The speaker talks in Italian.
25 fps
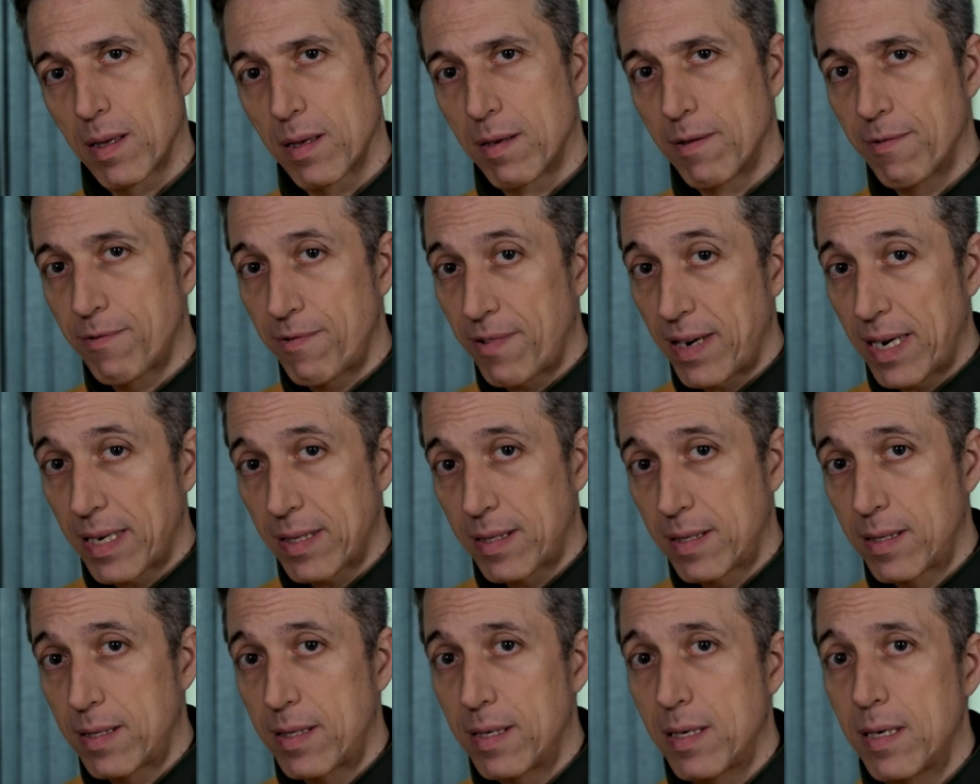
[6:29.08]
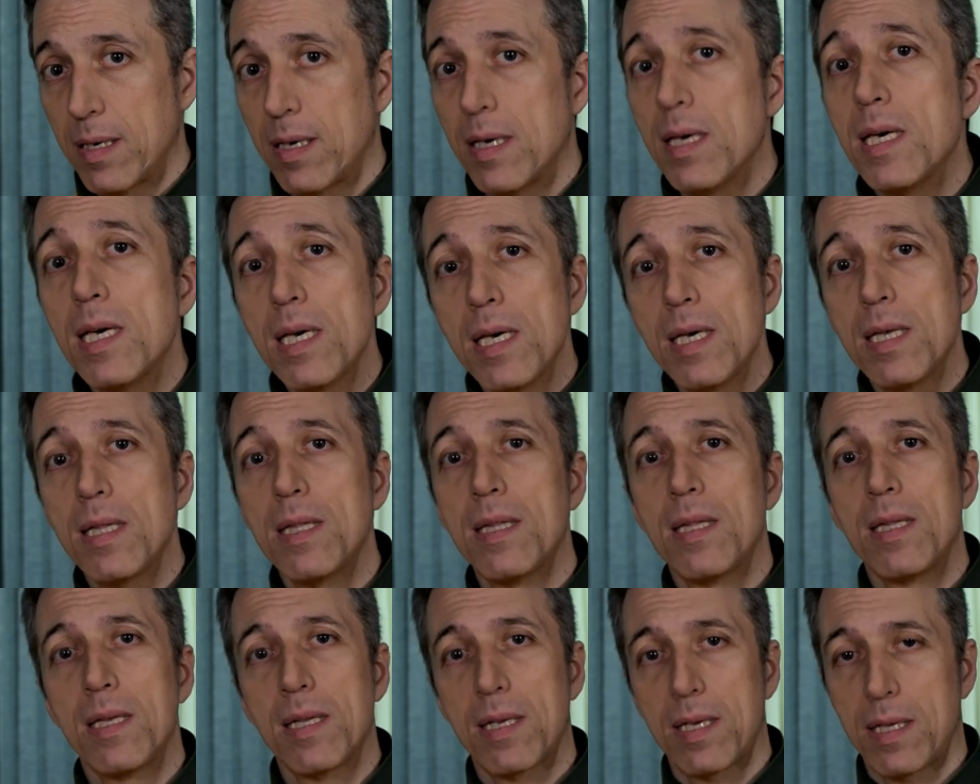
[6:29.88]
fatti
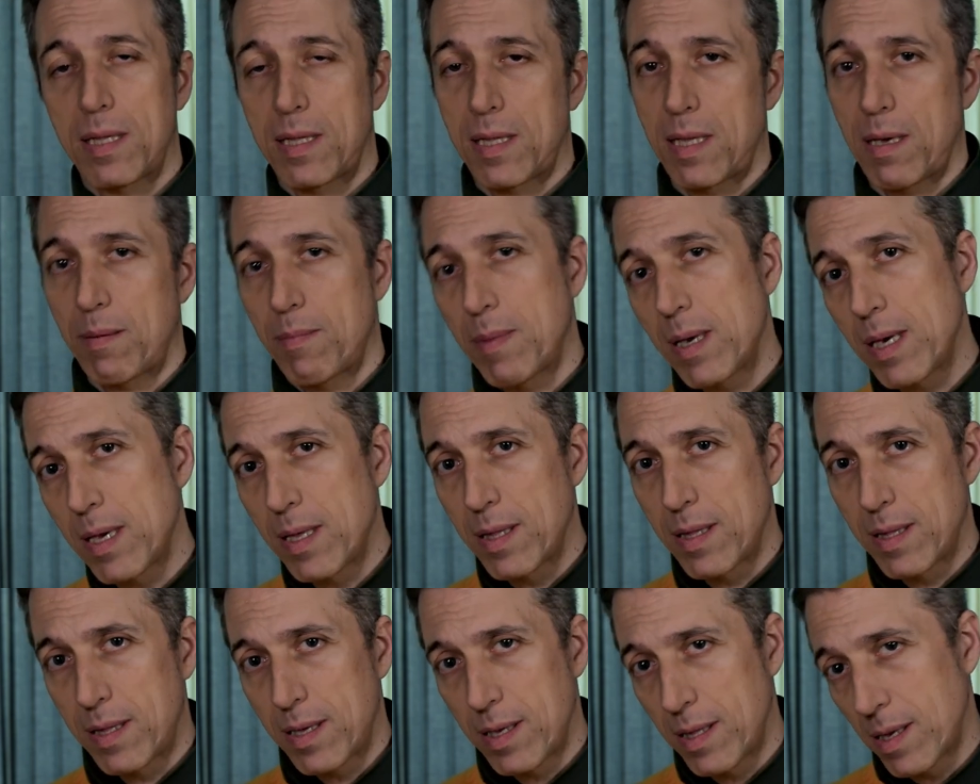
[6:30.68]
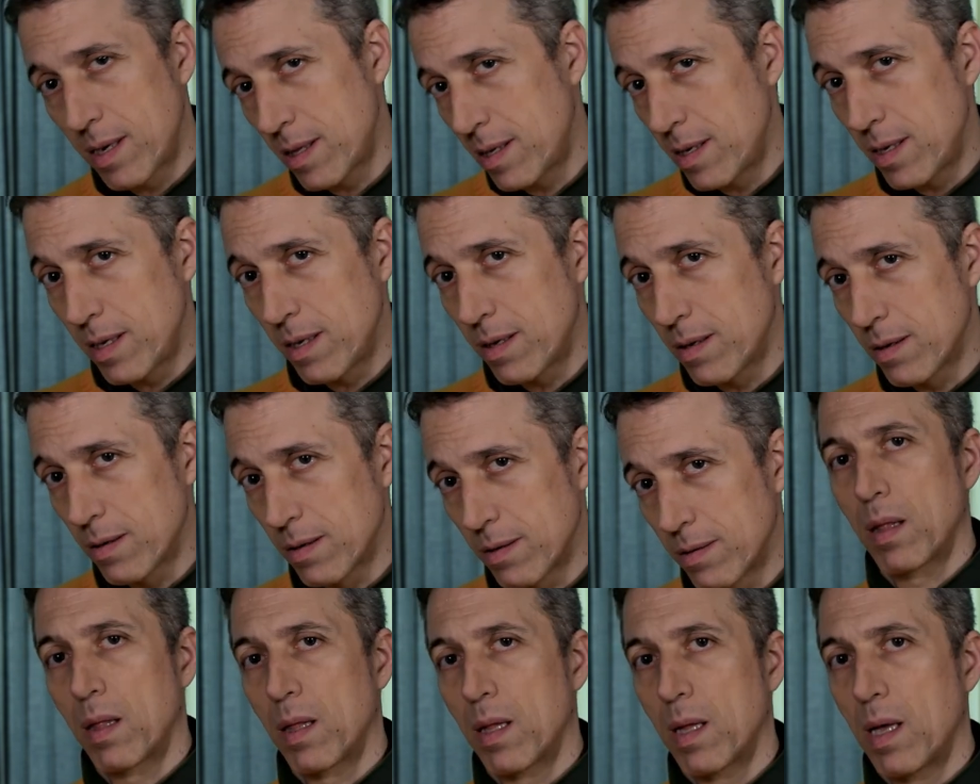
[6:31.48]
indirettamente da
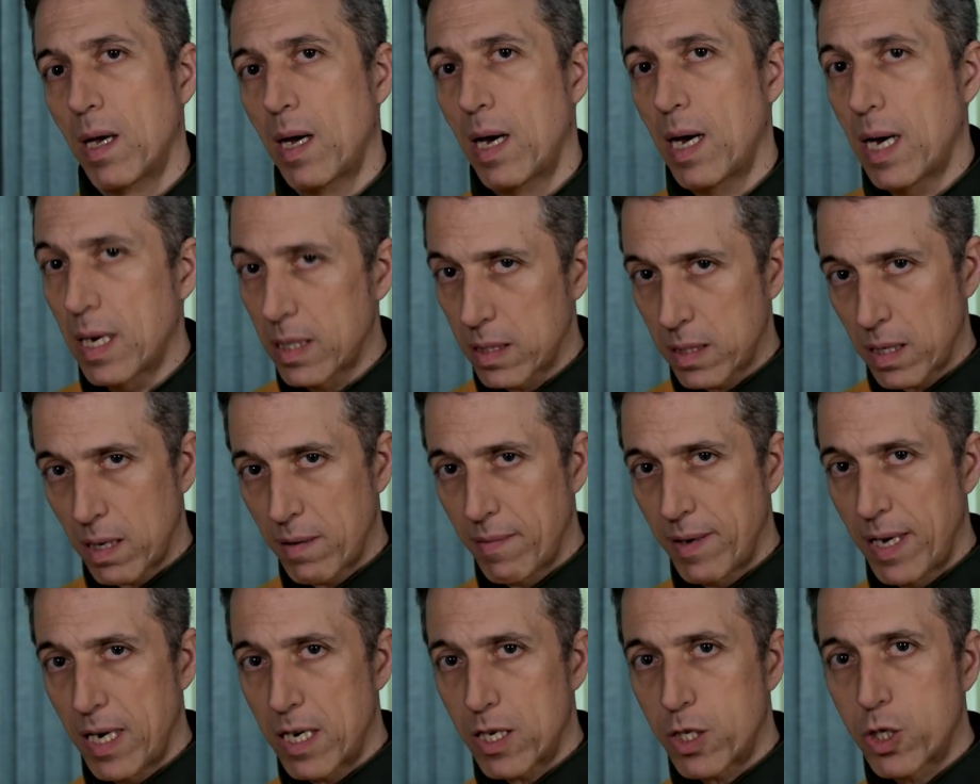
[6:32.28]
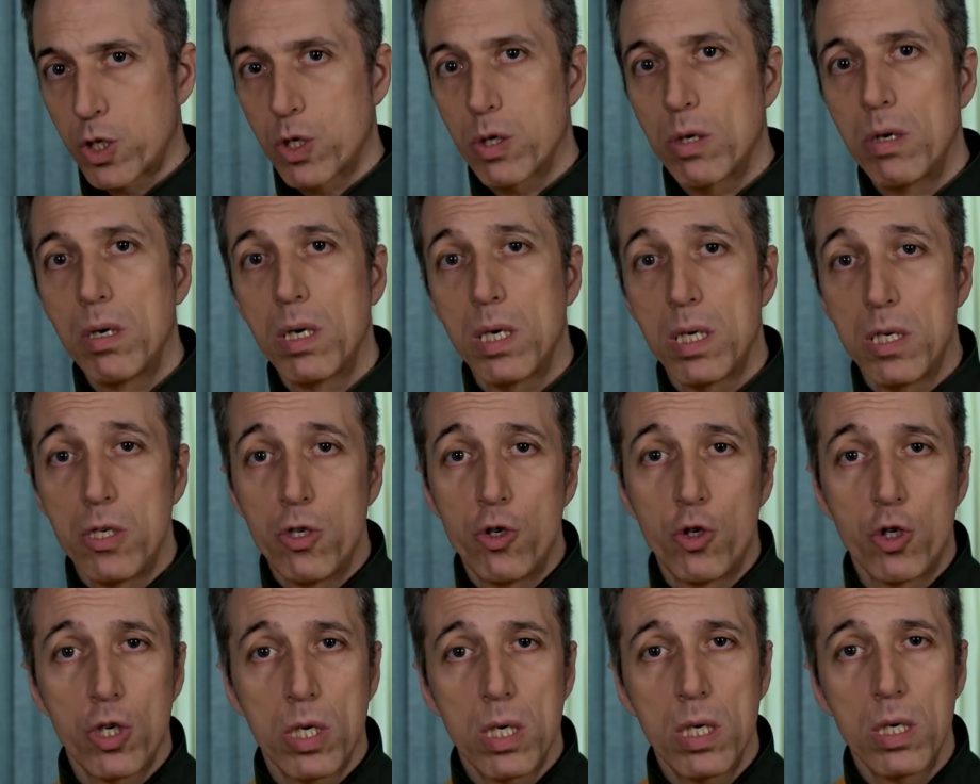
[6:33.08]
Dio attraverso
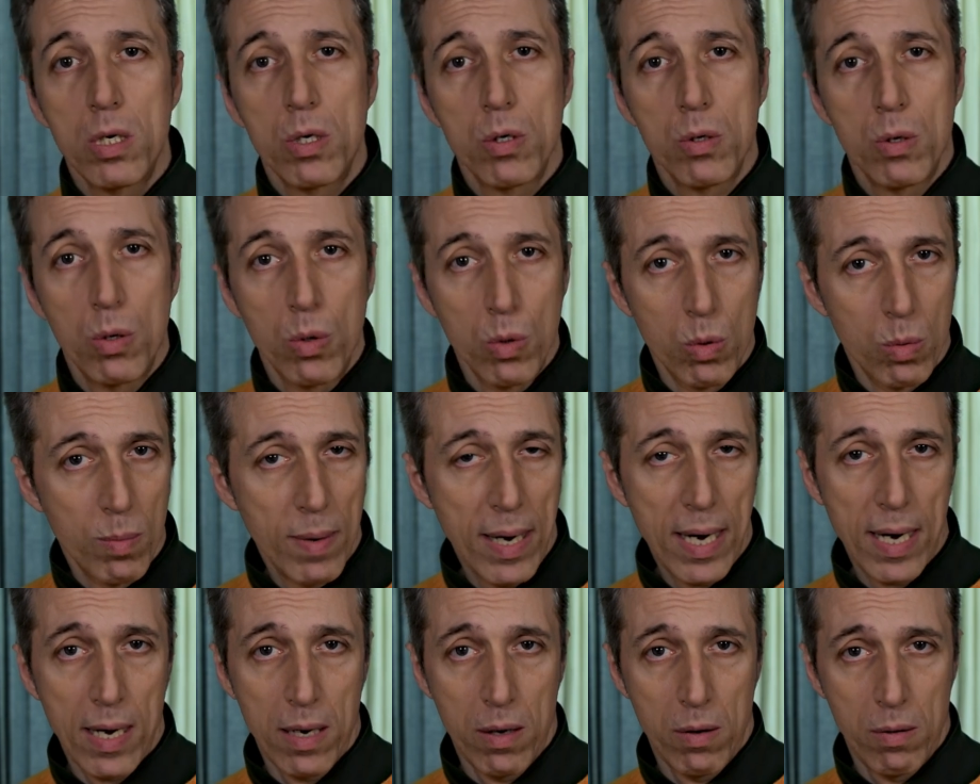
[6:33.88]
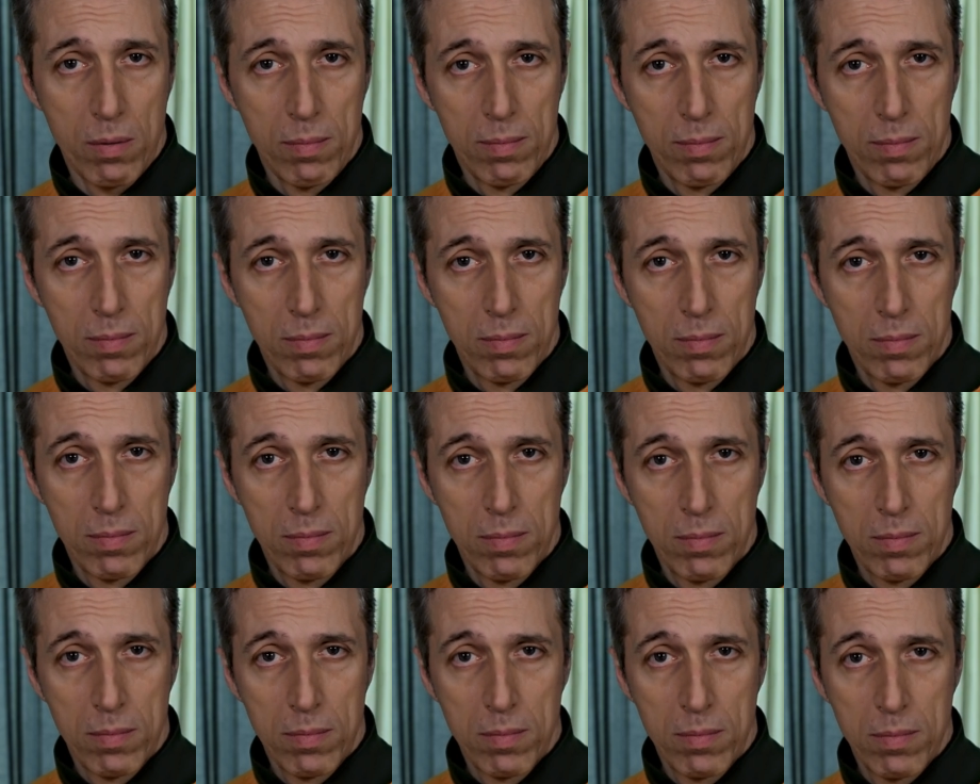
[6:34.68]
l'ingegno umano,
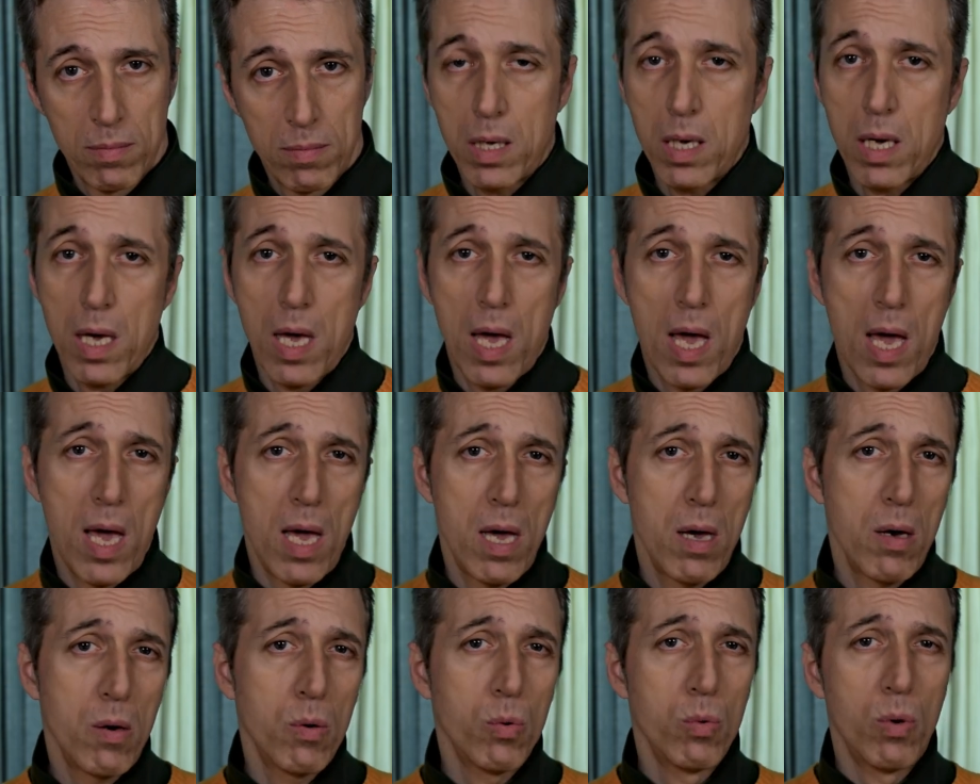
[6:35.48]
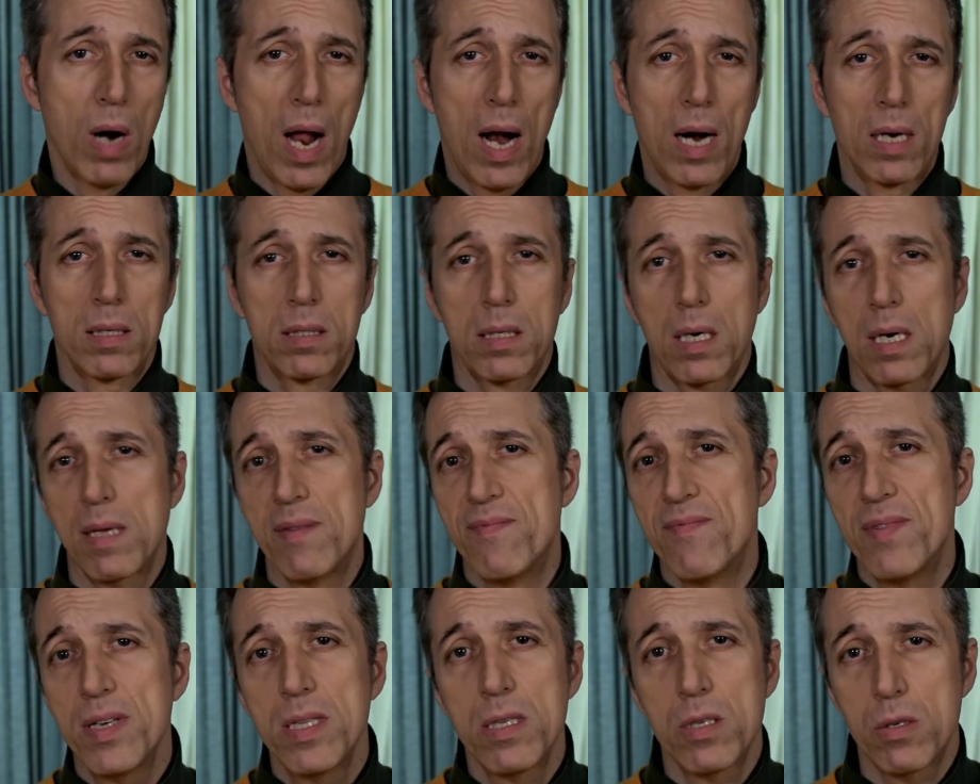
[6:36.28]
che è un'altra
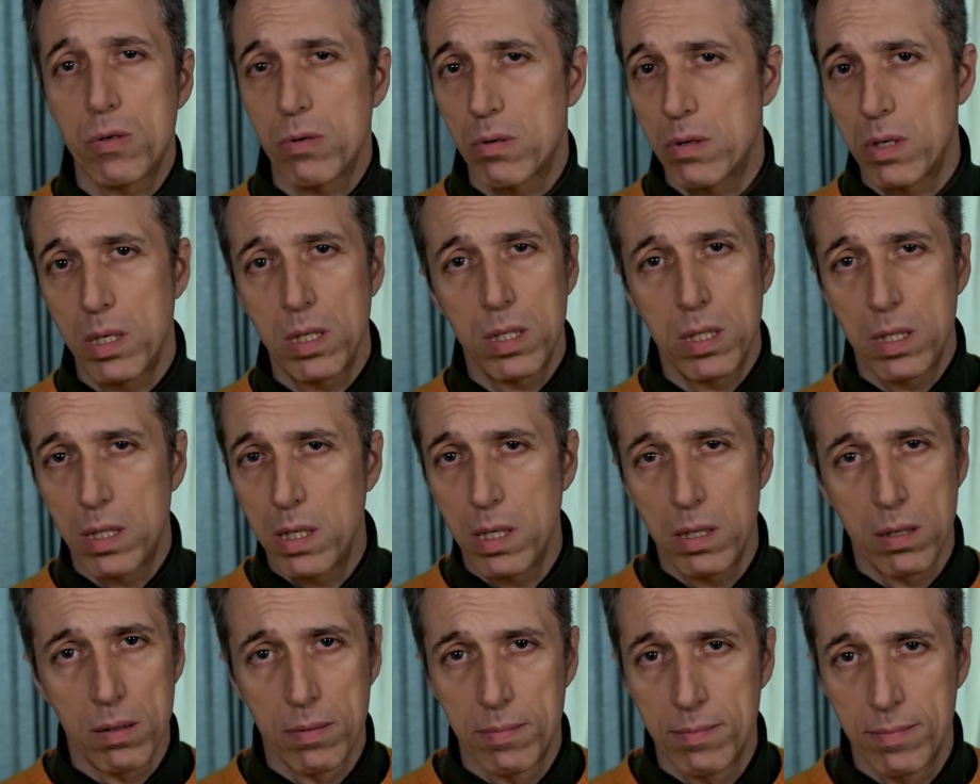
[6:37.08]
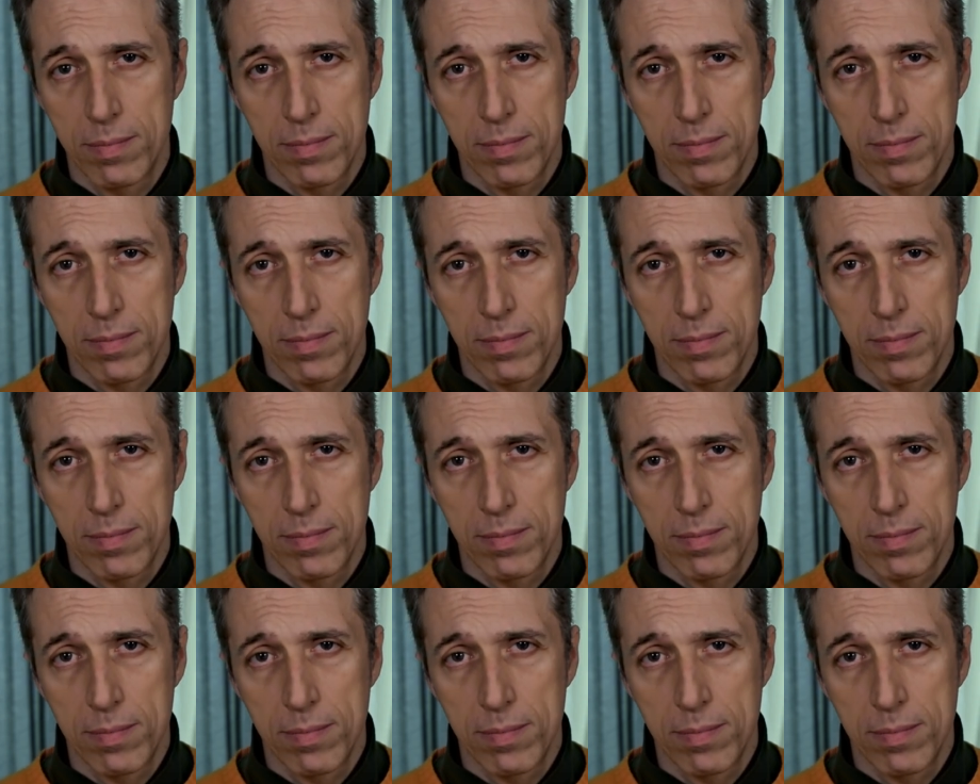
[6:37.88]
invenzione di Dio.